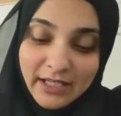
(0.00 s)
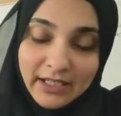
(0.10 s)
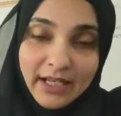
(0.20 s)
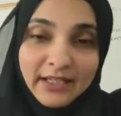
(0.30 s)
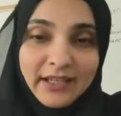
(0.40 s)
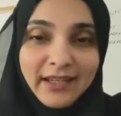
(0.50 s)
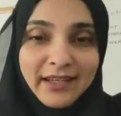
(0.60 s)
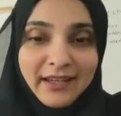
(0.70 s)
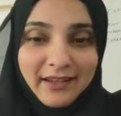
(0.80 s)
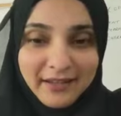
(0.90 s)
इल्ला ये
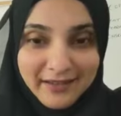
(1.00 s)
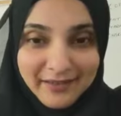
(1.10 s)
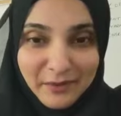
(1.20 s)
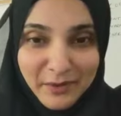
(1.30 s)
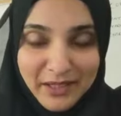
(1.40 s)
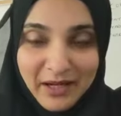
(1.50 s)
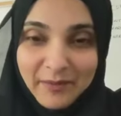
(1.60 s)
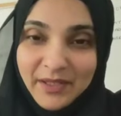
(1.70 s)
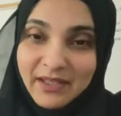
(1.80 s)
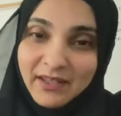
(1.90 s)
कि उन्हें
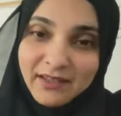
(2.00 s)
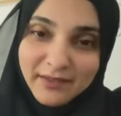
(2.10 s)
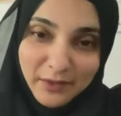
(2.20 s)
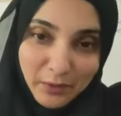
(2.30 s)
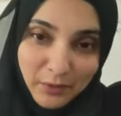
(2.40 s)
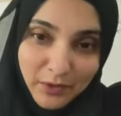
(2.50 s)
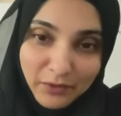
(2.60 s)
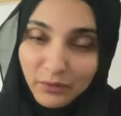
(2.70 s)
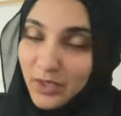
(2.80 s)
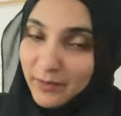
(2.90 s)
आपकी
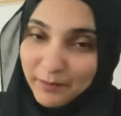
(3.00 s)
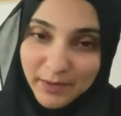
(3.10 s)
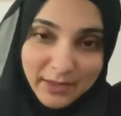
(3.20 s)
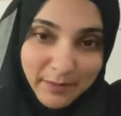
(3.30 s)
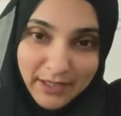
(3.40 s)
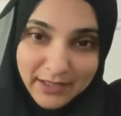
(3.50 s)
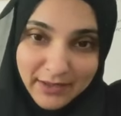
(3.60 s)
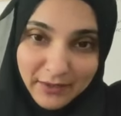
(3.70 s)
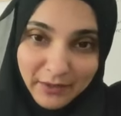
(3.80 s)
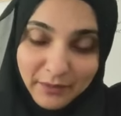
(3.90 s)
ज़रूरत हो वो आप पे
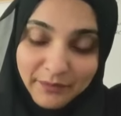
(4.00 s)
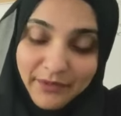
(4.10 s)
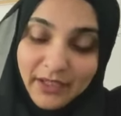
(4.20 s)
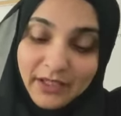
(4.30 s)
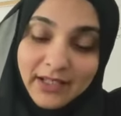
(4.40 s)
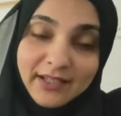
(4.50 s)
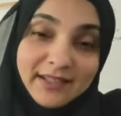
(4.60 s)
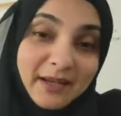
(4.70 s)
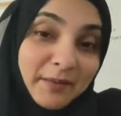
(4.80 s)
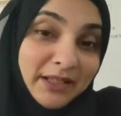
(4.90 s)
डिपेंडेंट हो लेकिन
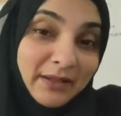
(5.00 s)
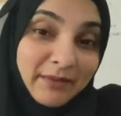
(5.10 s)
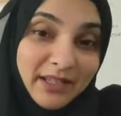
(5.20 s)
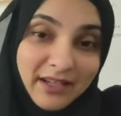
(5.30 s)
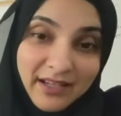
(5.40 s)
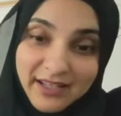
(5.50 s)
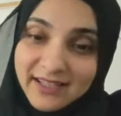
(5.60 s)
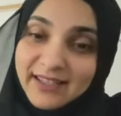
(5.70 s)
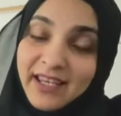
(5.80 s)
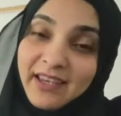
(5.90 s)
इसका मतलब ये
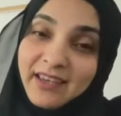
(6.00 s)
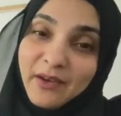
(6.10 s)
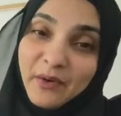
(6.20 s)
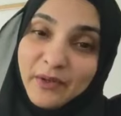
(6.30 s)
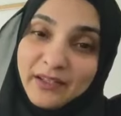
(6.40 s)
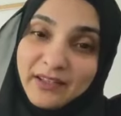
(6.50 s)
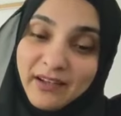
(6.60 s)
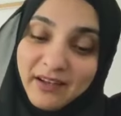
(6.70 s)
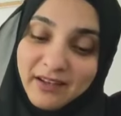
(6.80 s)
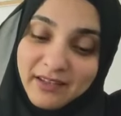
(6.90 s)
हरगिज़ नहीं है कि औरत
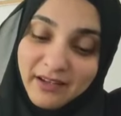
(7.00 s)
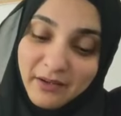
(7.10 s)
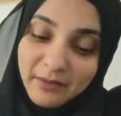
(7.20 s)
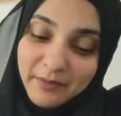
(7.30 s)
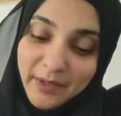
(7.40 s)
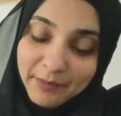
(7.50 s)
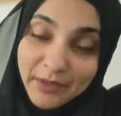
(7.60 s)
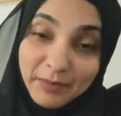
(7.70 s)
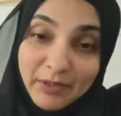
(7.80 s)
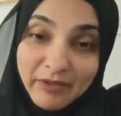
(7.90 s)
का या
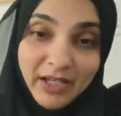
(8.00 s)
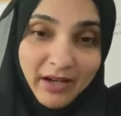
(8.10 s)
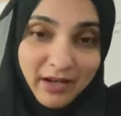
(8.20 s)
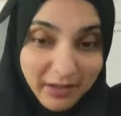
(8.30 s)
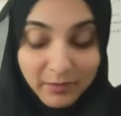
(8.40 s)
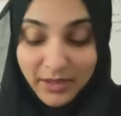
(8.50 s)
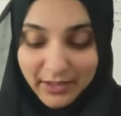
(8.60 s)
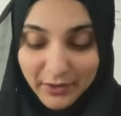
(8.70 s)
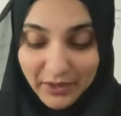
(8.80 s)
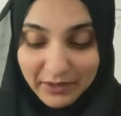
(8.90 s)
आपकी बीवी का हक़
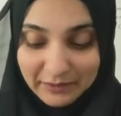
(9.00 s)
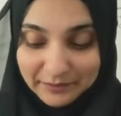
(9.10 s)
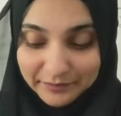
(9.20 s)
मारा जाए